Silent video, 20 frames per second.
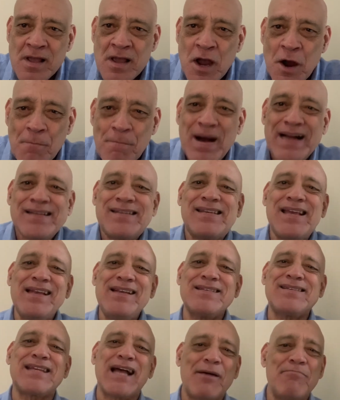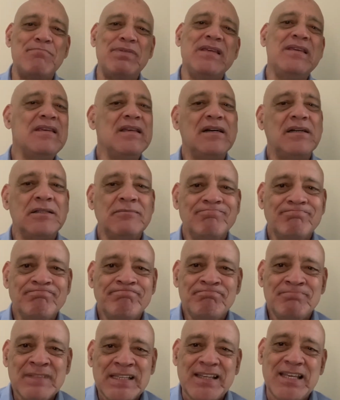mas ele sabia
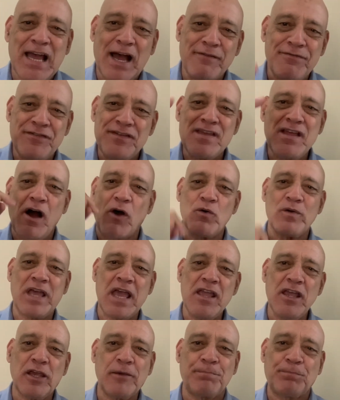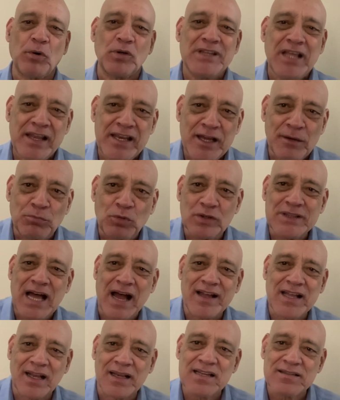que havia alguém que poderia mudar
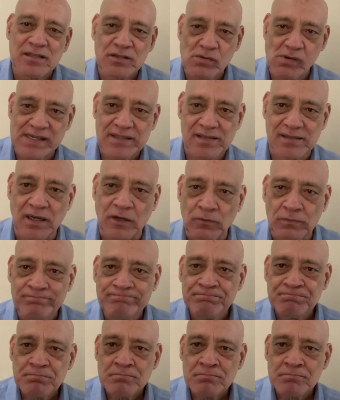aquela situação.